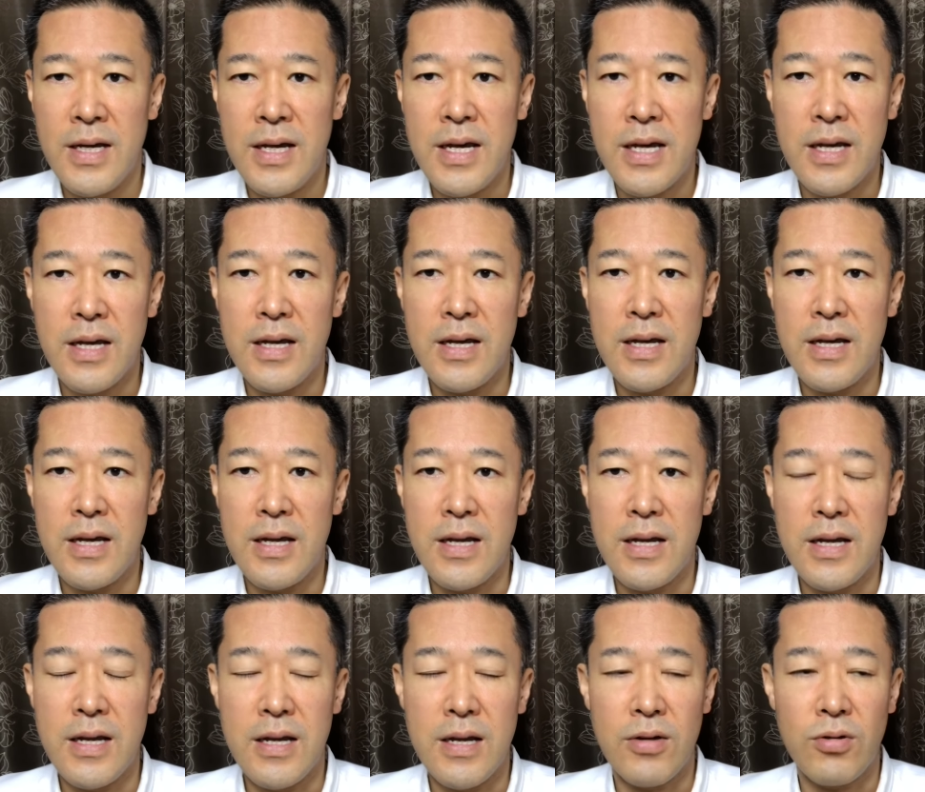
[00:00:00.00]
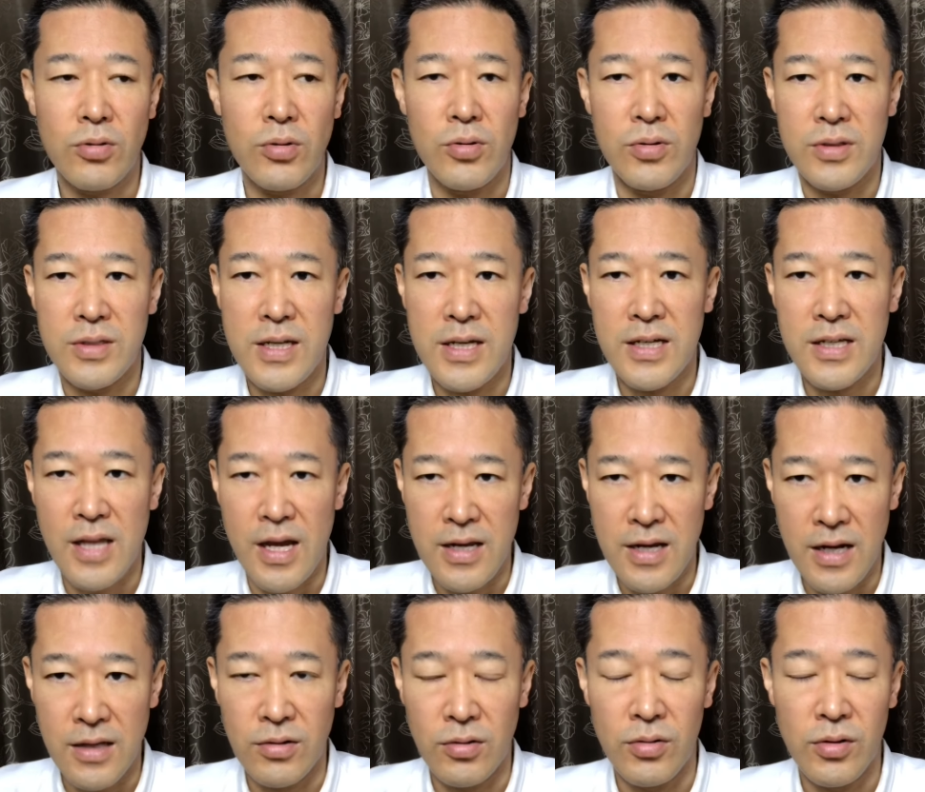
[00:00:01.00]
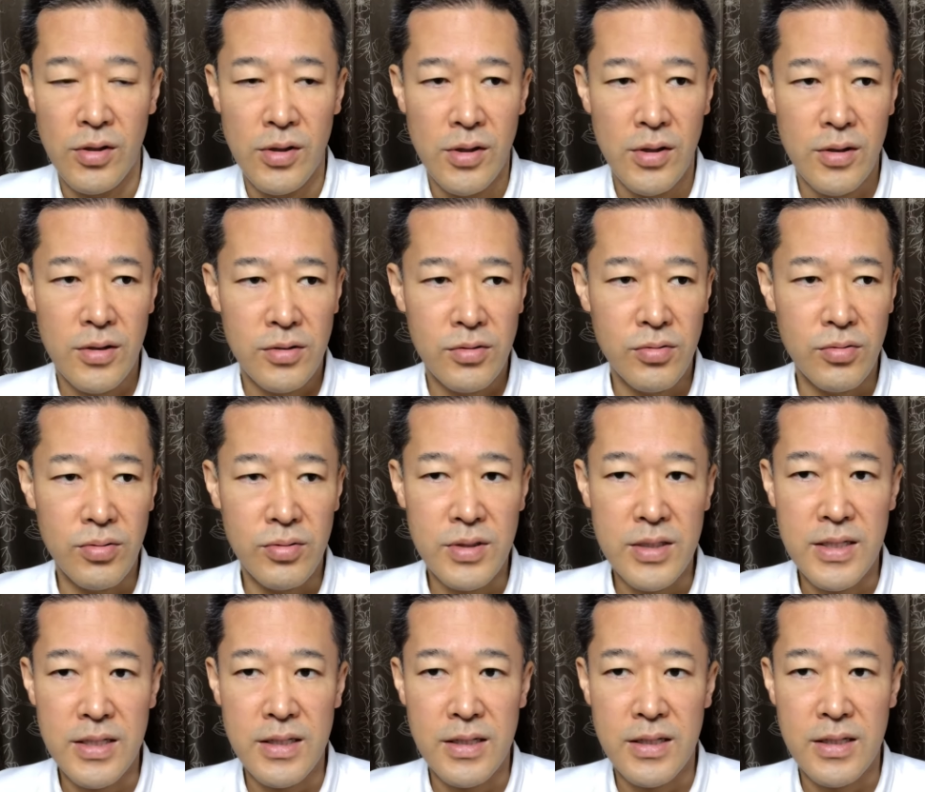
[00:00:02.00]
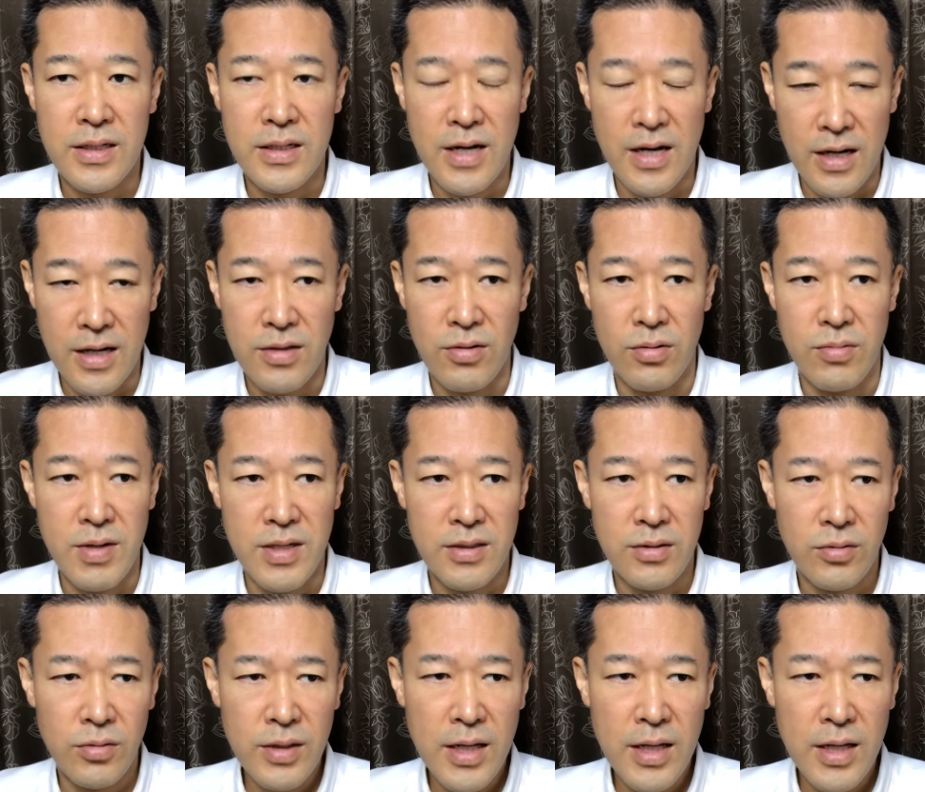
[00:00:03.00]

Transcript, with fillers: えー、ことをしていきたいなというふうに考えております。